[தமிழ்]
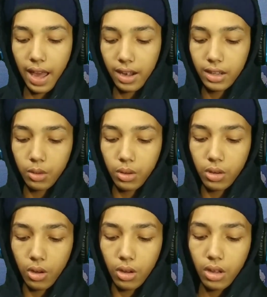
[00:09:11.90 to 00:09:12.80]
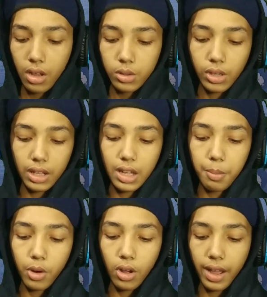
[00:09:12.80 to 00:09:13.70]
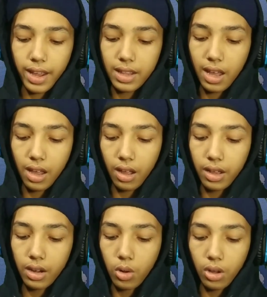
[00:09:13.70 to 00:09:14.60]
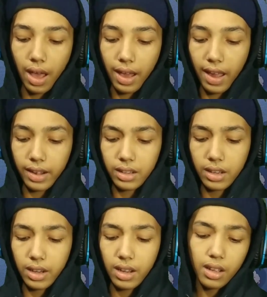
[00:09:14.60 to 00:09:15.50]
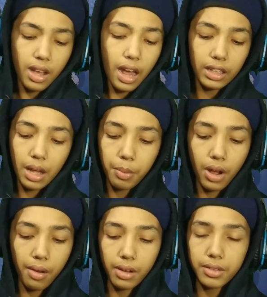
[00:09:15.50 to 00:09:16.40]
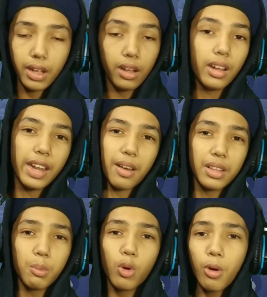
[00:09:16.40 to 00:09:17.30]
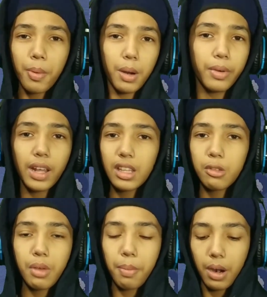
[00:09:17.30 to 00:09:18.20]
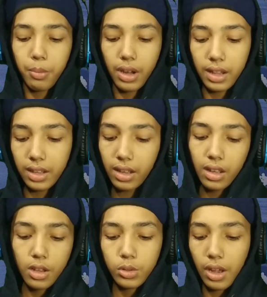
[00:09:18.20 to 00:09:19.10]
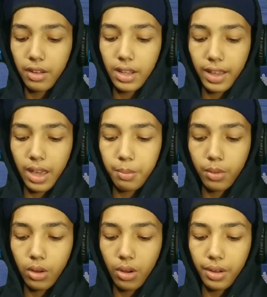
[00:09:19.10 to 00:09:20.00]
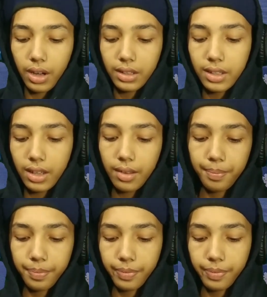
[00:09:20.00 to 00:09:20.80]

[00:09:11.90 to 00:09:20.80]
கேரக்டர் விழுக்கும் ஸோ அதுக்கப்புறம் அங்கேயே தான் இருக்கும் கேரக்டரு அதுக்கப்புறம் அவ்வளவுதான் நீங்க வந்து மூவ் பண்ண முடியாது எதுவுமே பண்ண முடியாது ஸோ அவ்வளோதான் கேம் ஓவர் அதுக்கு